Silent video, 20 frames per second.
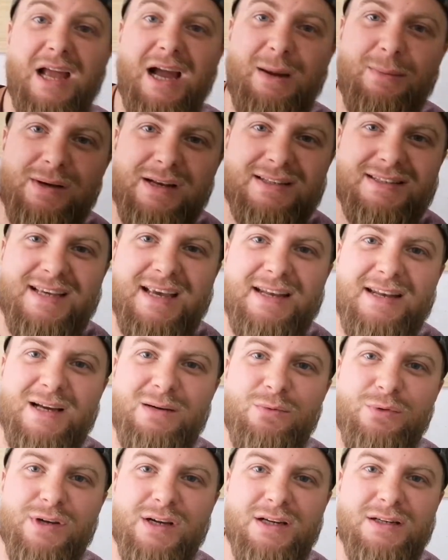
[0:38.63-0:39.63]
Aber das
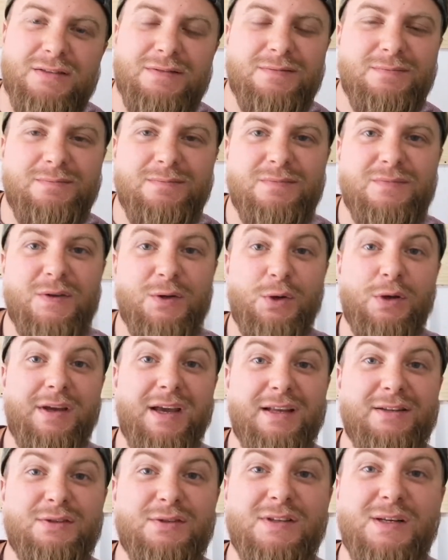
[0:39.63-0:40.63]
Scanner, Bruder, wir können
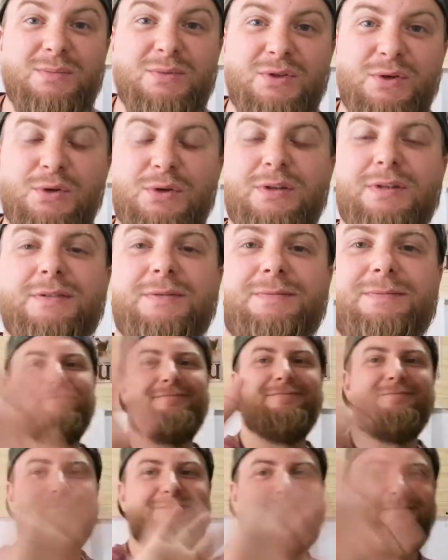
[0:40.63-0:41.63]
gerne zusammen zocken.
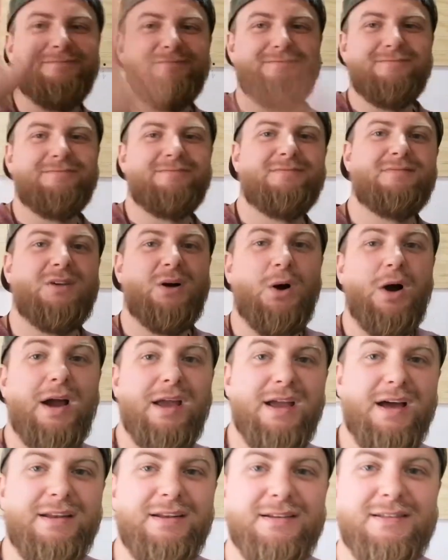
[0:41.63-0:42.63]

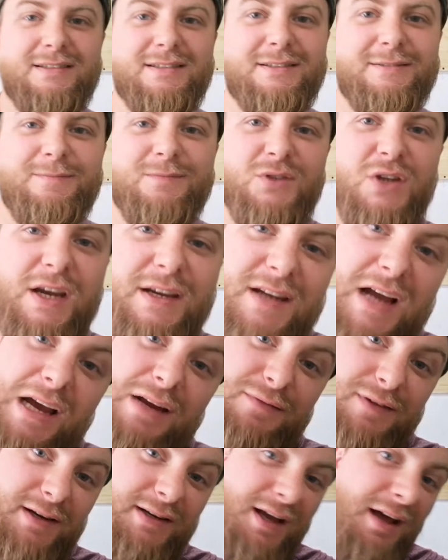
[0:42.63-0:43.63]
Euer Janis. Checkt
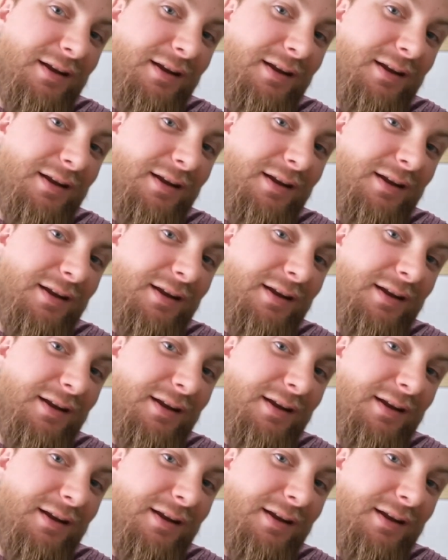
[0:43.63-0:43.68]
einfach